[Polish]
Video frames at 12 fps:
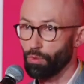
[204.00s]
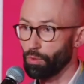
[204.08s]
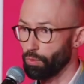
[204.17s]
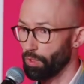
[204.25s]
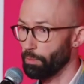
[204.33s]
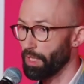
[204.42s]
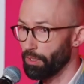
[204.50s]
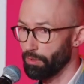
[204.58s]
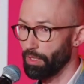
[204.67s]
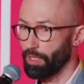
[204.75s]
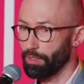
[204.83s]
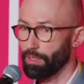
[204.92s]
który ma
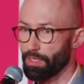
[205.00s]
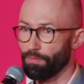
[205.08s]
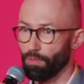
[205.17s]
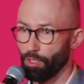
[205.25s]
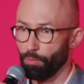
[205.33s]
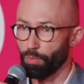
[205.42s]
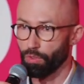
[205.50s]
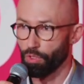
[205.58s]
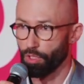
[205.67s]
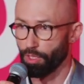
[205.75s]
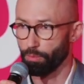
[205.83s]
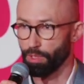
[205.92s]
konkretne swoje
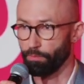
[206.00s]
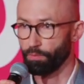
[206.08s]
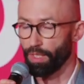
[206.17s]
potrzeby.